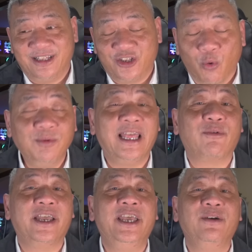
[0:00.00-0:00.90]
đúng theo
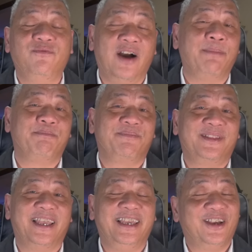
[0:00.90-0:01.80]
cái hiến pháp
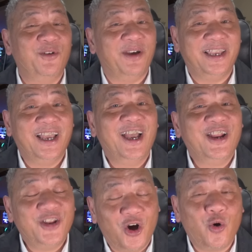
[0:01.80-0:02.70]
thì quý vị
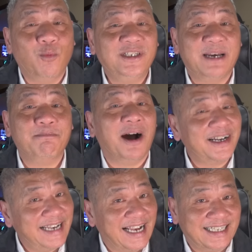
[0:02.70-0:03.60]
nó cũng sẽ
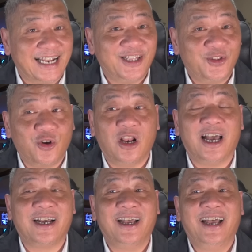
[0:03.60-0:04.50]
bật đèn xanh tôi gọi
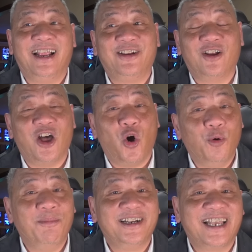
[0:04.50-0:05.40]
là nó là
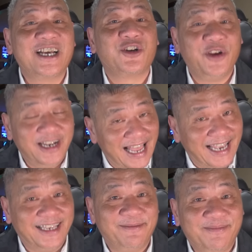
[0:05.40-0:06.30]
open cái green
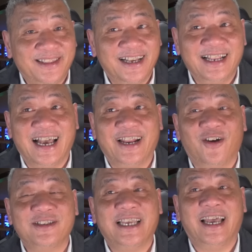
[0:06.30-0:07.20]
light tức là
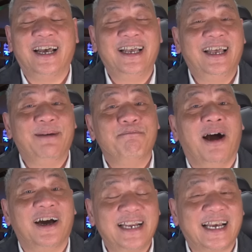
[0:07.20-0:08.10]
nó sẽ
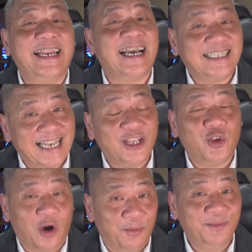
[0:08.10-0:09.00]
mở ra cái đèn xanh
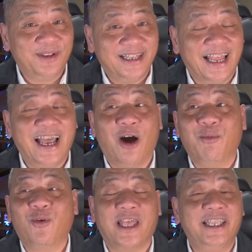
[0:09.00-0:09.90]
cho ổng để
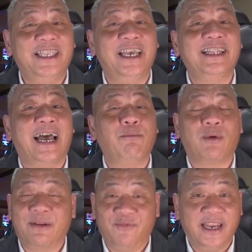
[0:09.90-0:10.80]
ông có thể chiến thắng một
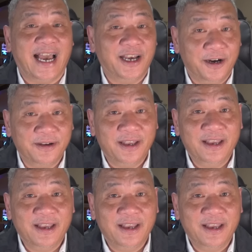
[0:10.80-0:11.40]
cách vĩ đại hơn